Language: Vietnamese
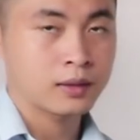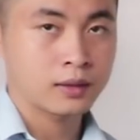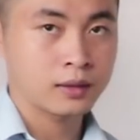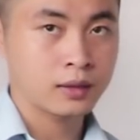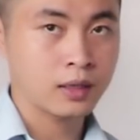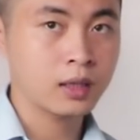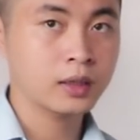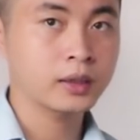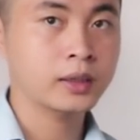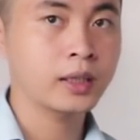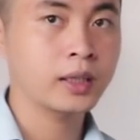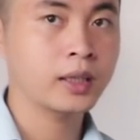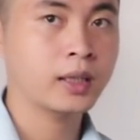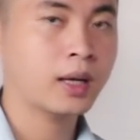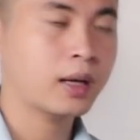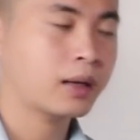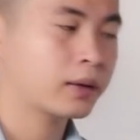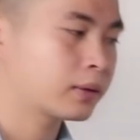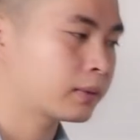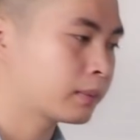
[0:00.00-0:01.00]
rồi thì
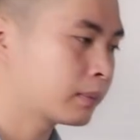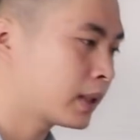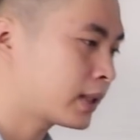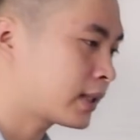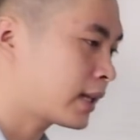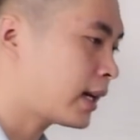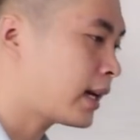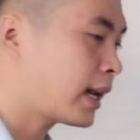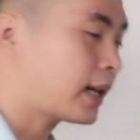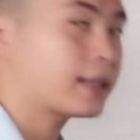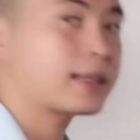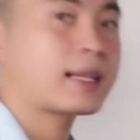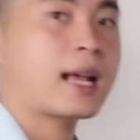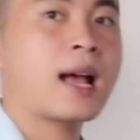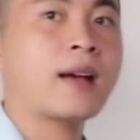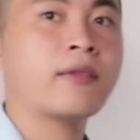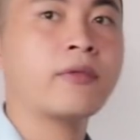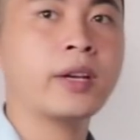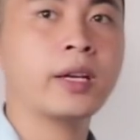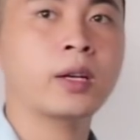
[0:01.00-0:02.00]
à, mình sẽ đánh
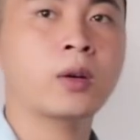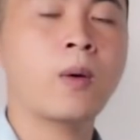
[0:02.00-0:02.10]
giá về